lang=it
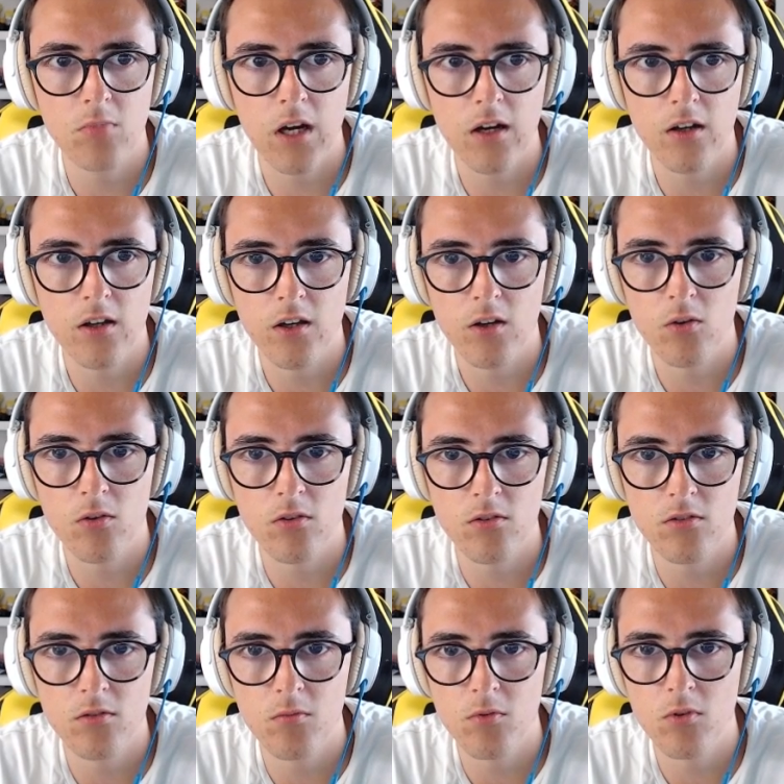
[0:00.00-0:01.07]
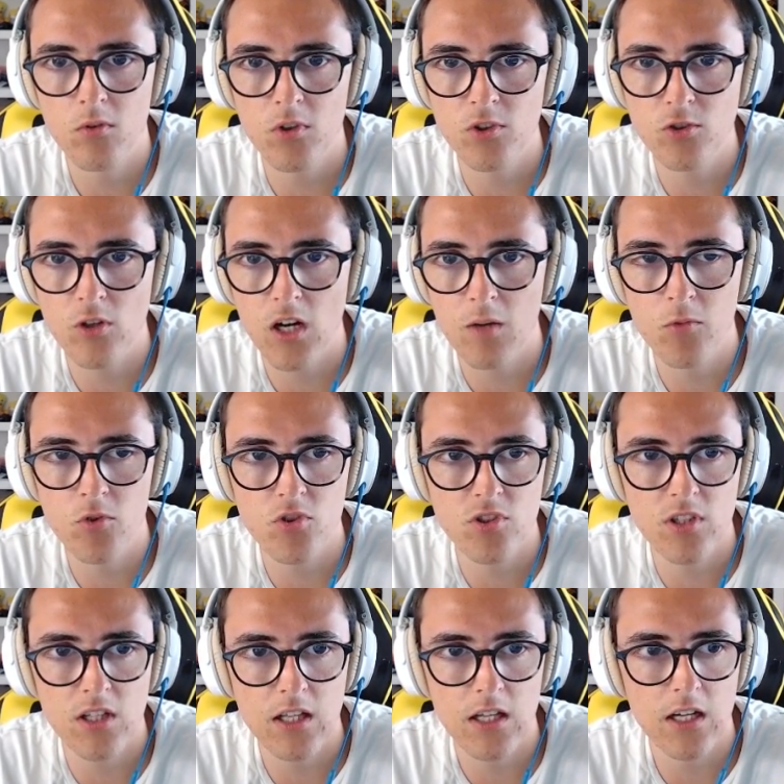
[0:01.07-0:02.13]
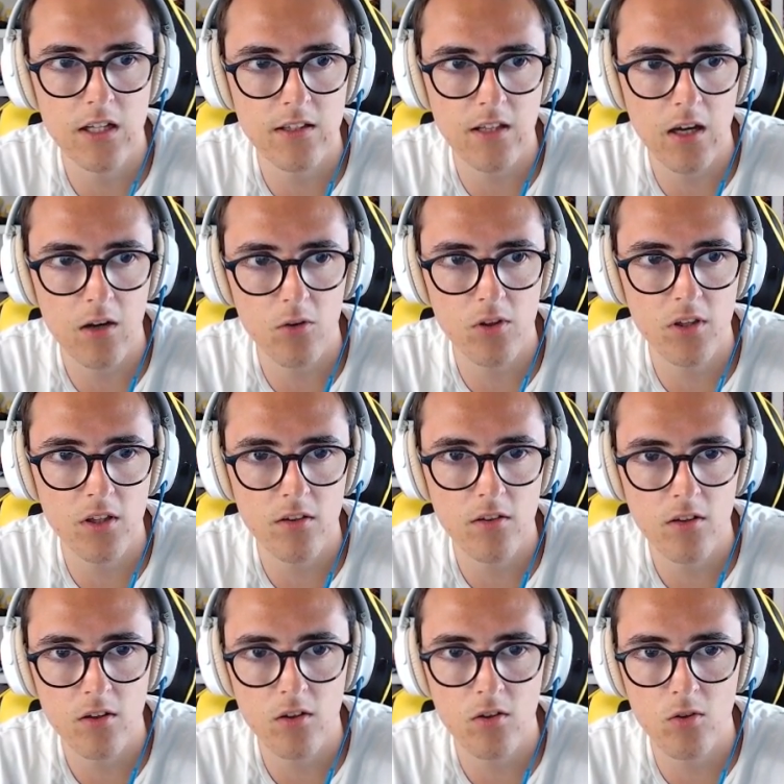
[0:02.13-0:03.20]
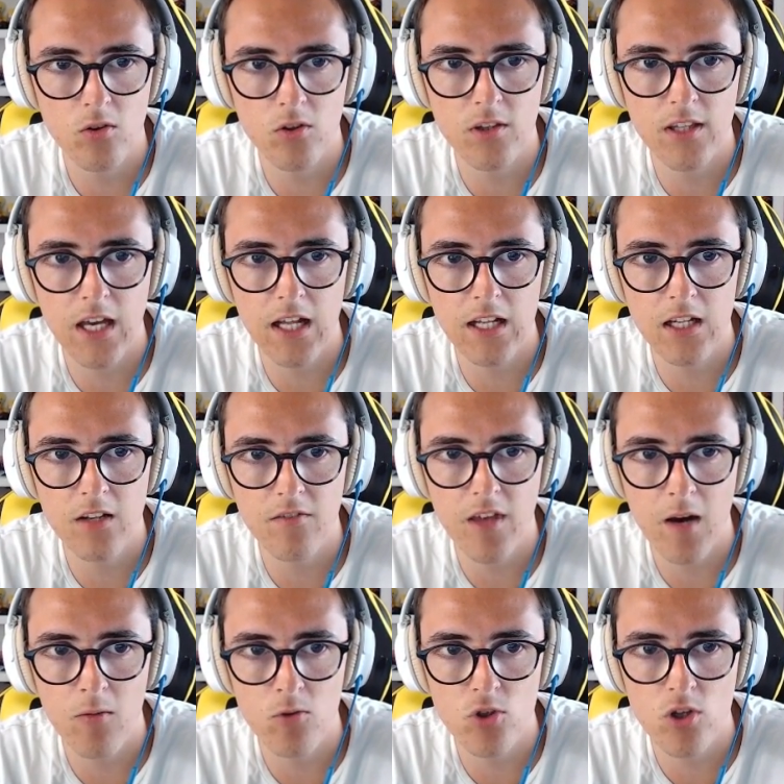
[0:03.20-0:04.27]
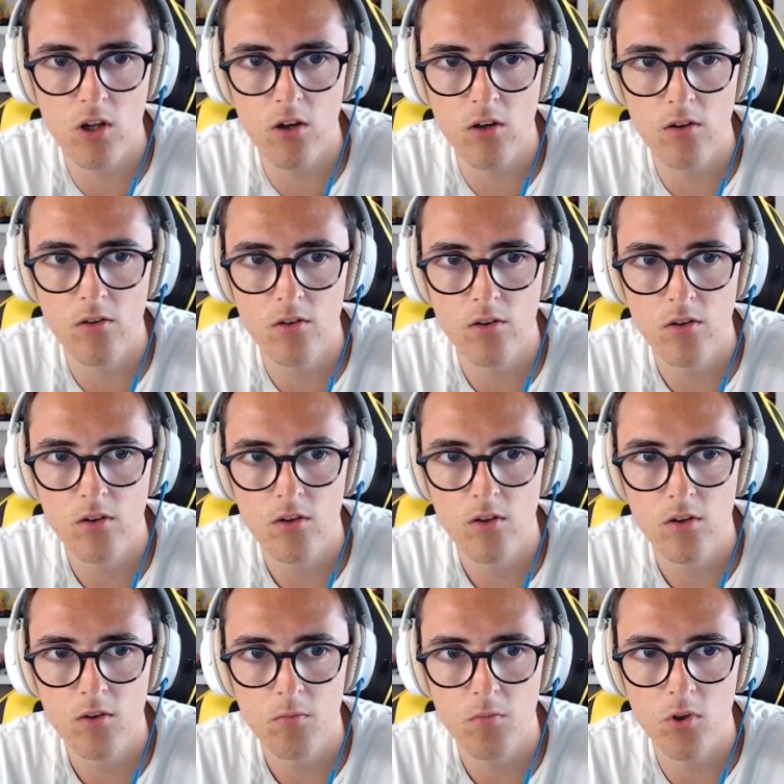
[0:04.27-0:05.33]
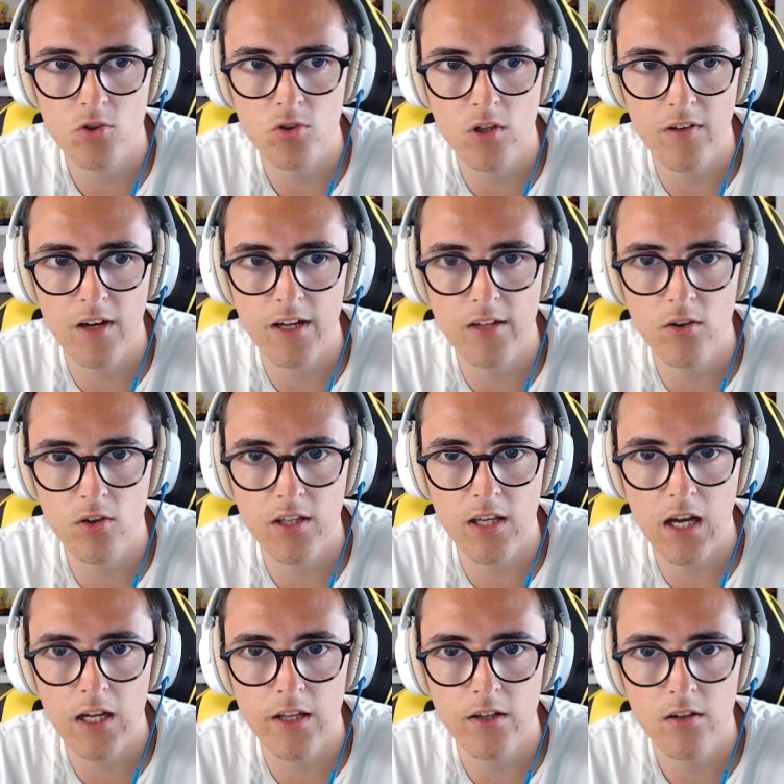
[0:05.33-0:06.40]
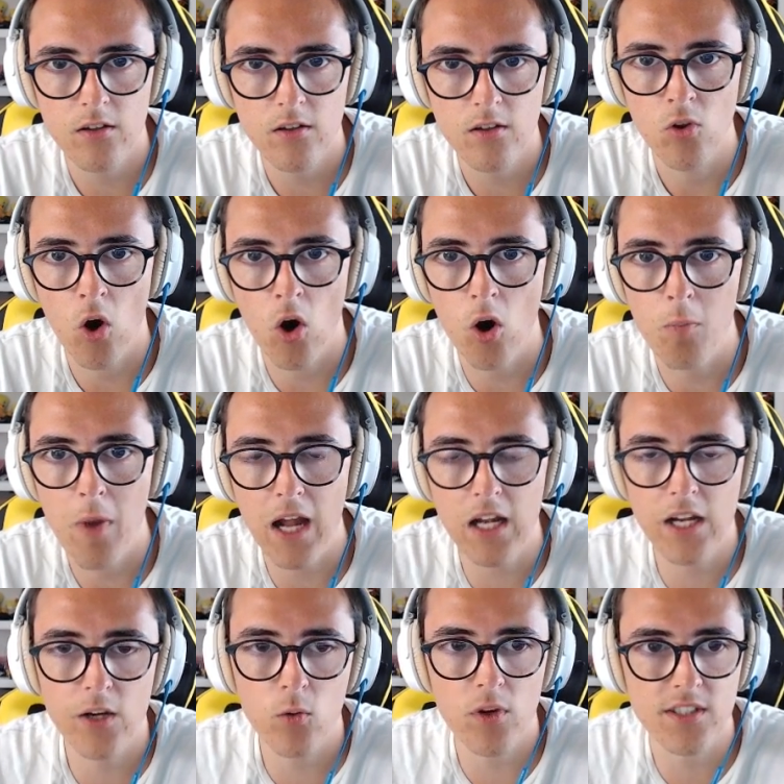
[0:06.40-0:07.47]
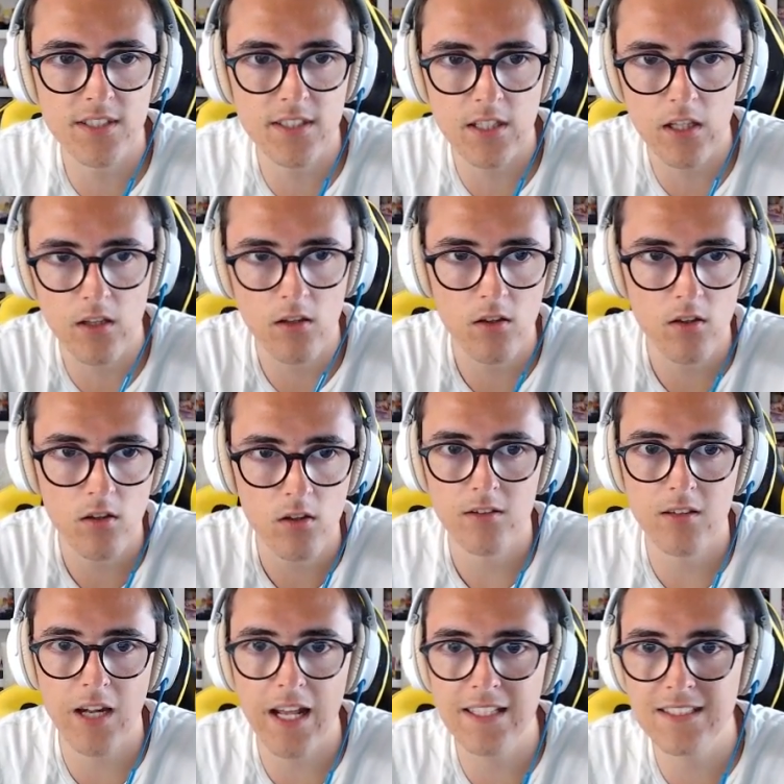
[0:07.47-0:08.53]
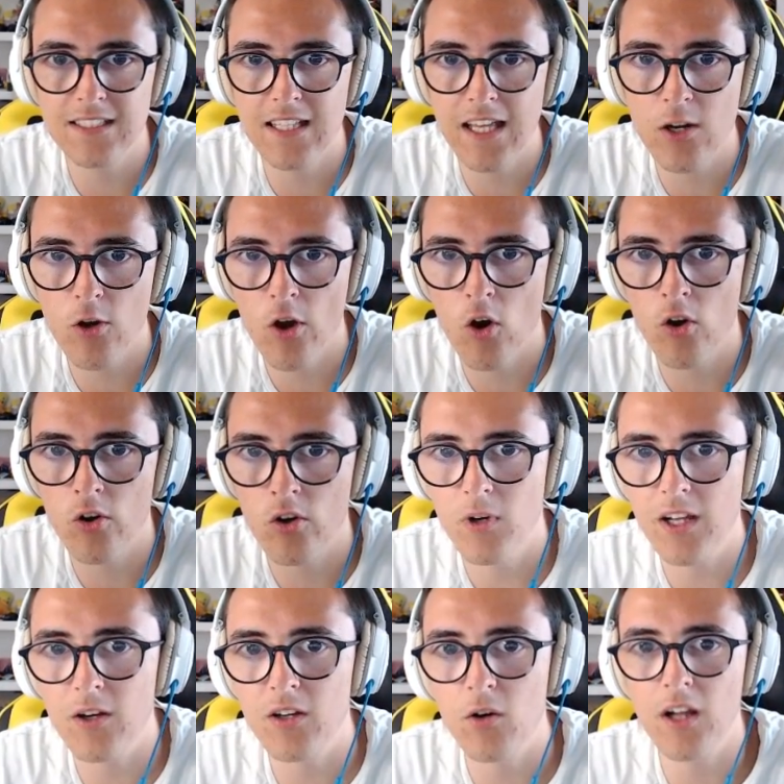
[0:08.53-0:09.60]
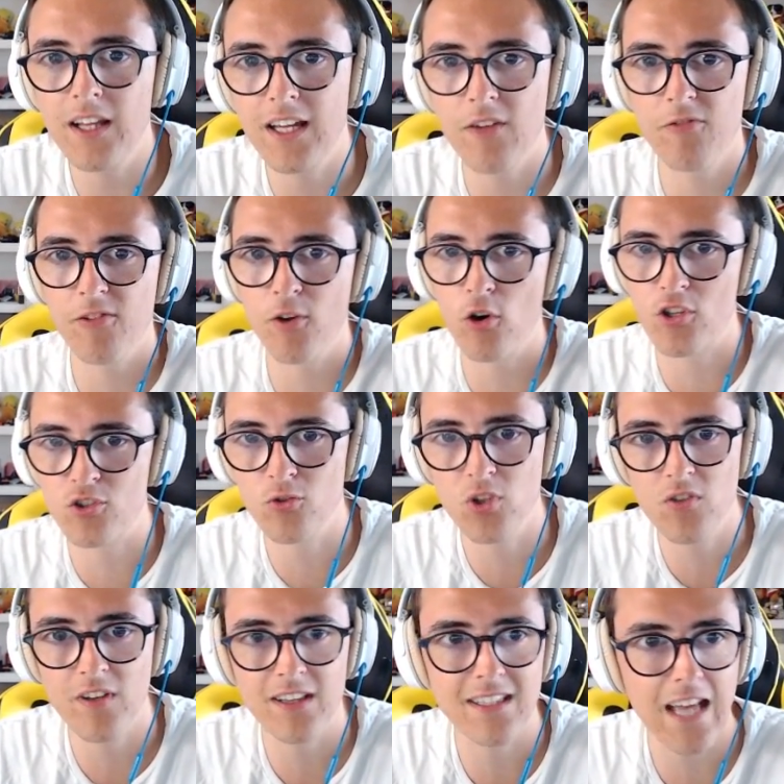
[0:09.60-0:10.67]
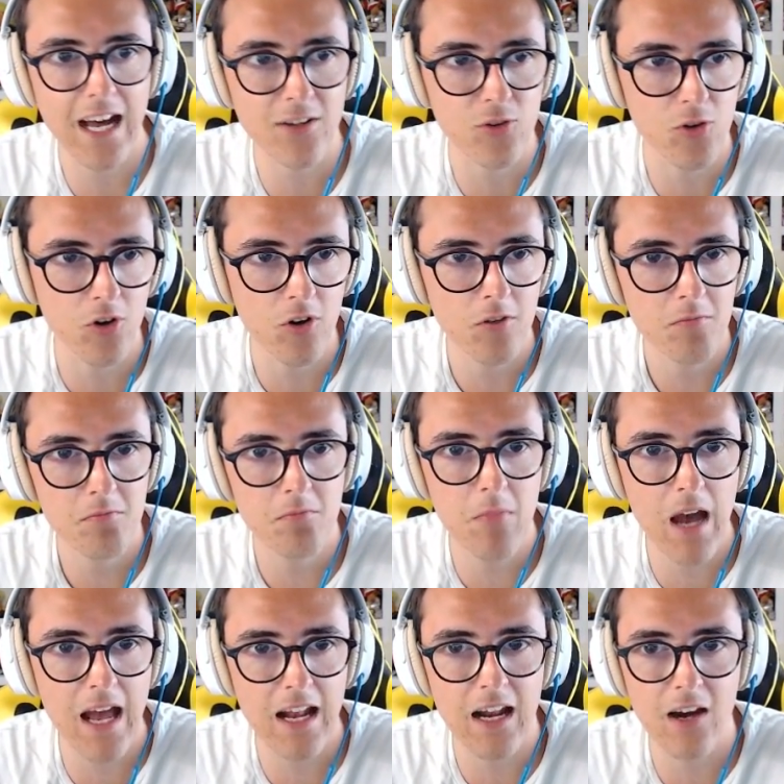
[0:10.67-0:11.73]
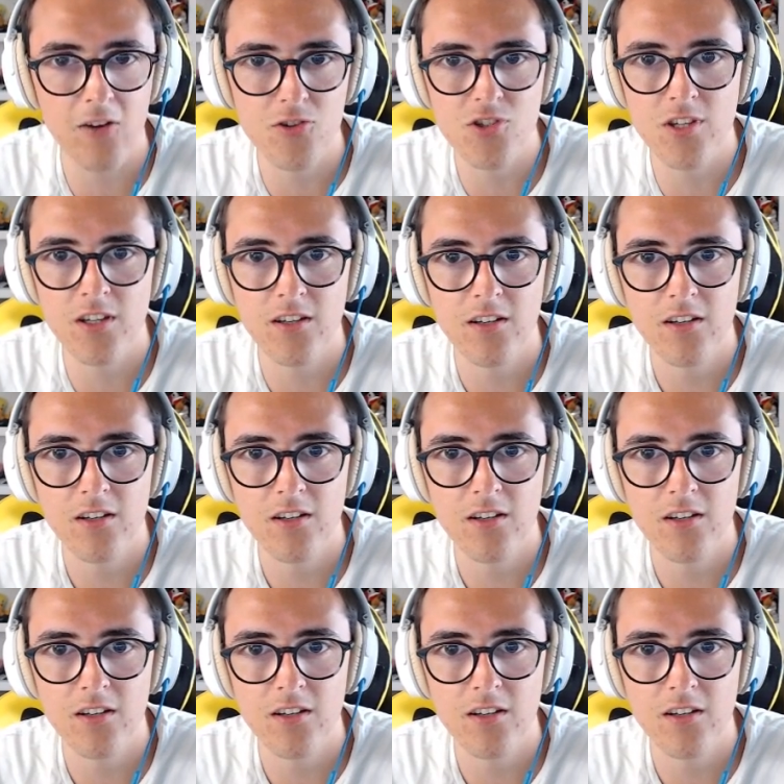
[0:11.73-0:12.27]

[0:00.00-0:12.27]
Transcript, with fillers: ma eh, questo era il mio stile in realtà, quindi occhiali leviamocelo. Posso levare gli occhiali? No, belli questi. Trends nero e oro. Guarda, guarda che figo che sono diventato. Bella così.